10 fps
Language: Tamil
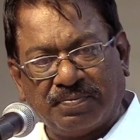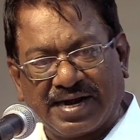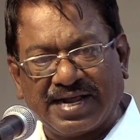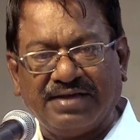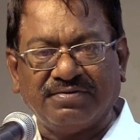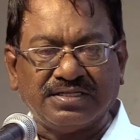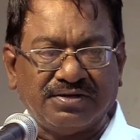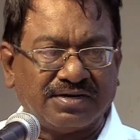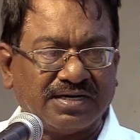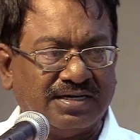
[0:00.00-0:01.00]
பழகி
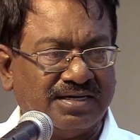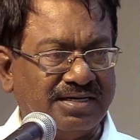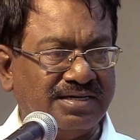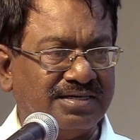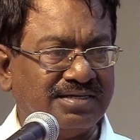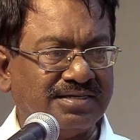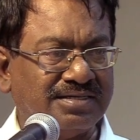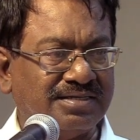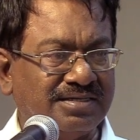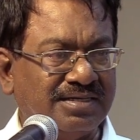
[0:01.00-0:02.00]
வந்தவர்கள்
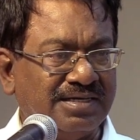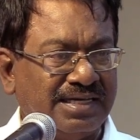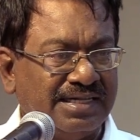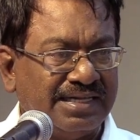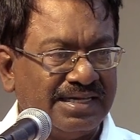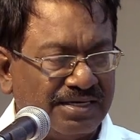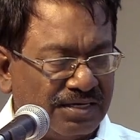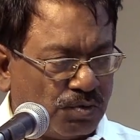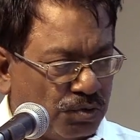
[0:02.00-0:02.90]
இது இரு